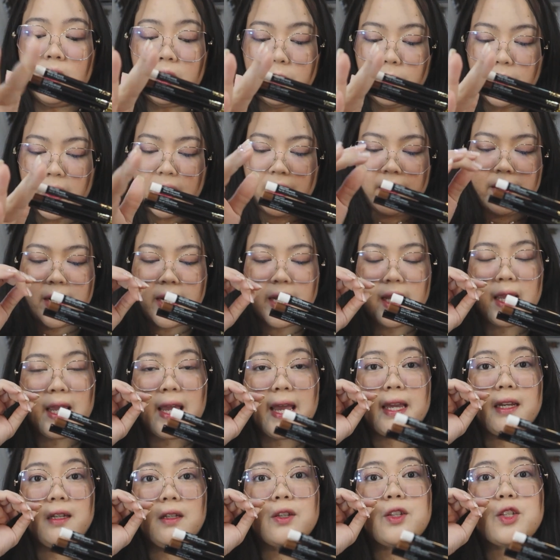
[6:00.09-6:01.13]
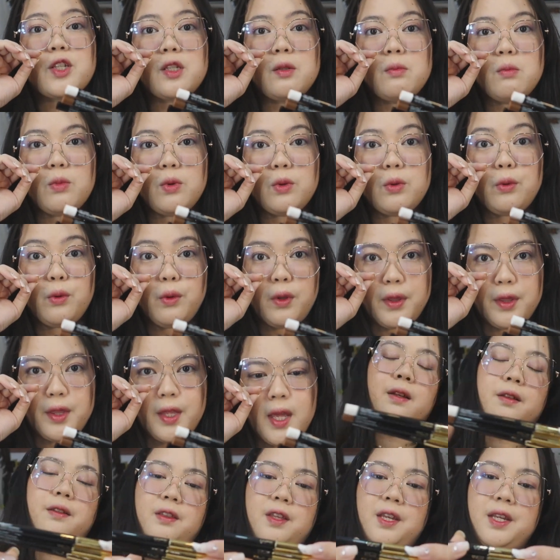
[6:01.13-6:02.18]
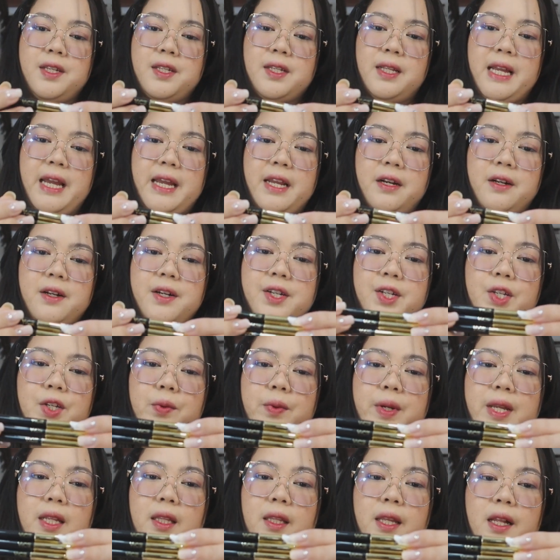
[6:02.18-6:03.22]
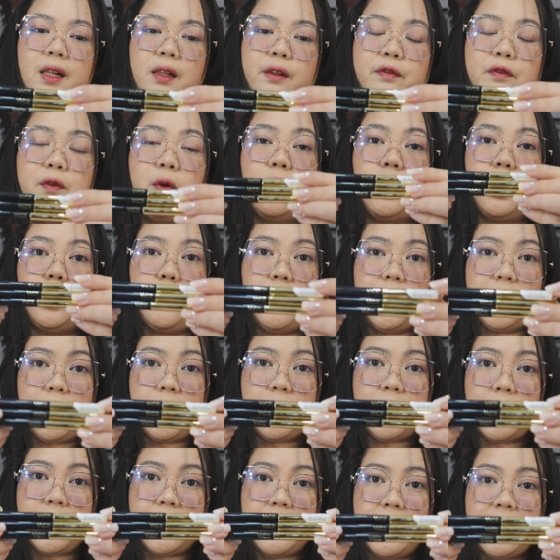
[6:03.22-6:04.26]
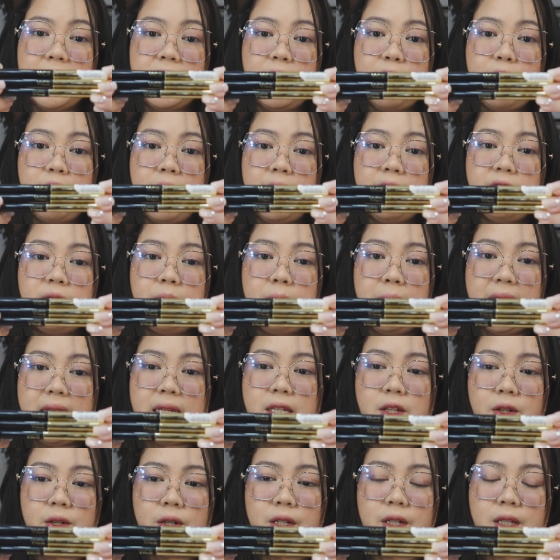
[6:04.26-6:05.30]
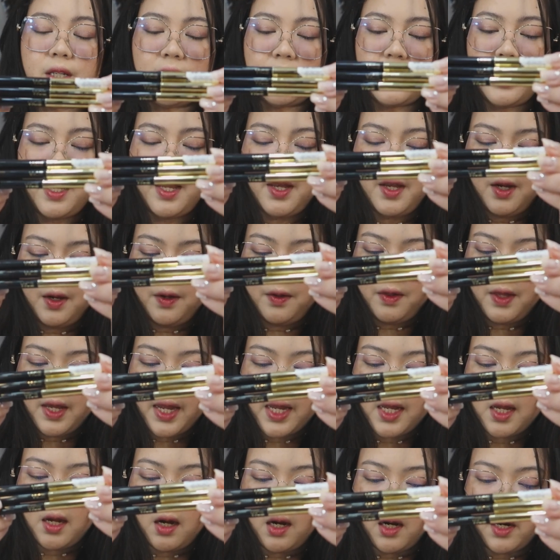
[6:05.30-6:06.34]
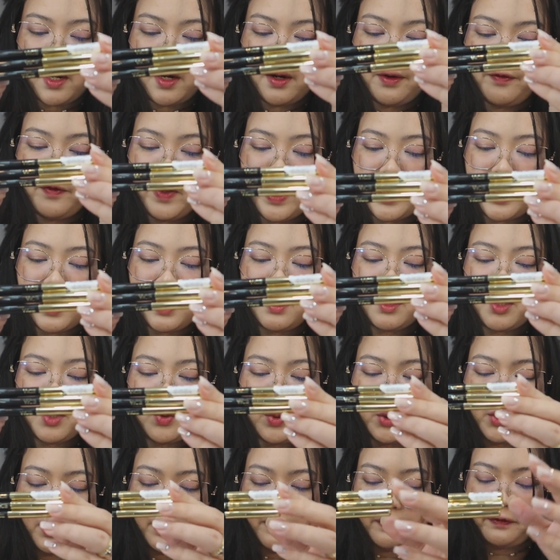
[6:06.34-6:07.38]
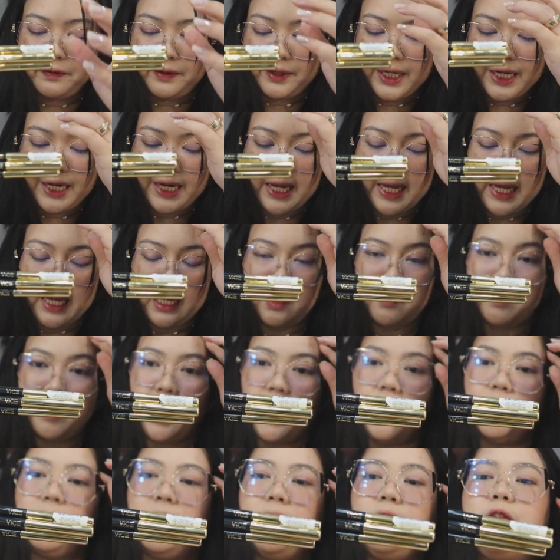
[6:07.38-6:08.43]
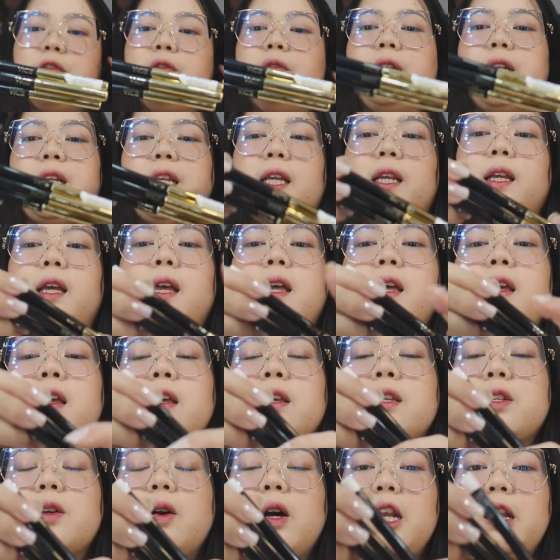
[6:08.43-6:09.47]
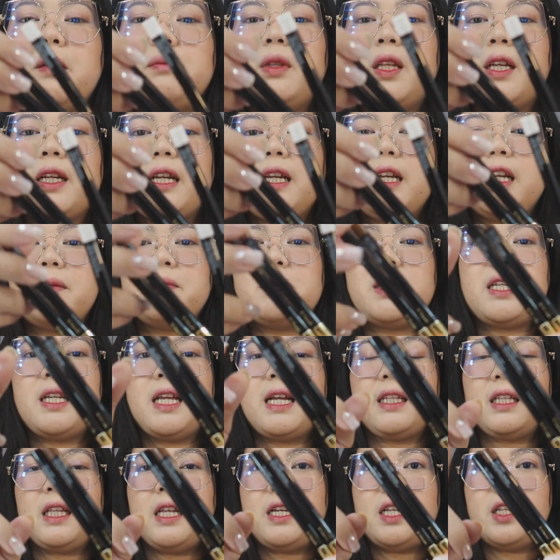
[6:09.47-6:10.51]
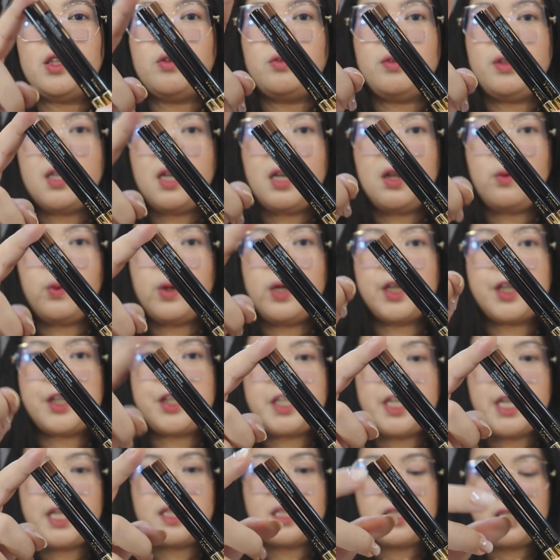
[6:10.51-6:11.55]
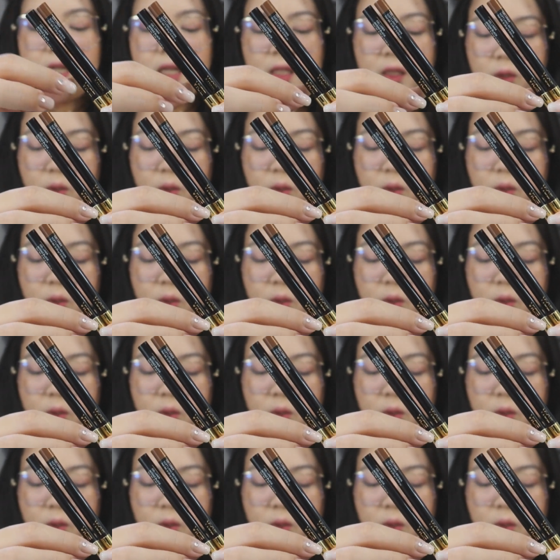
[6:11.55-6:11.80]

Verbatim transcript: long-wearing, and smooth. These liners retail for 195 pesos They are vegan, cruelty-free, and paraben-free. So, alam na rin naman natin itong dalawang shades